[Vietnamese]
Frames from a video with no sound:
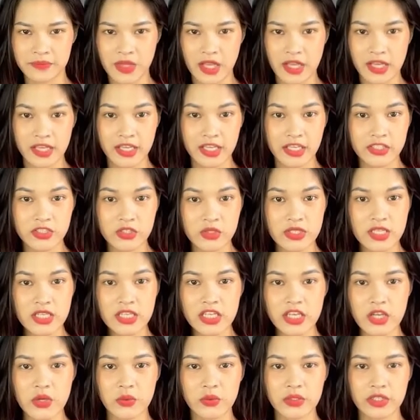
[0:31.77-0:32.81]
khiến cho rất
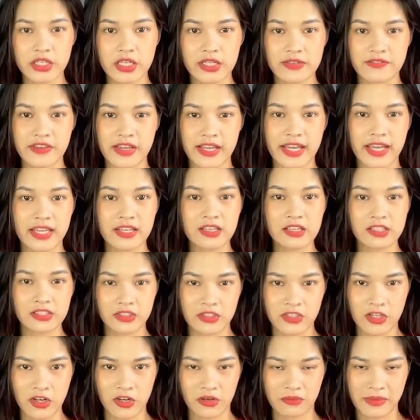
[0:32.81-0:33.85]
nhiều người phải ghen hờn
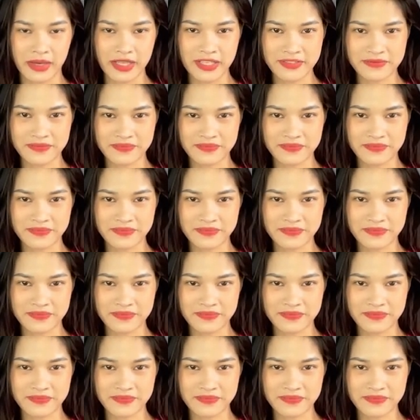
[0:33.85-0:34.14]
đỏ mắt.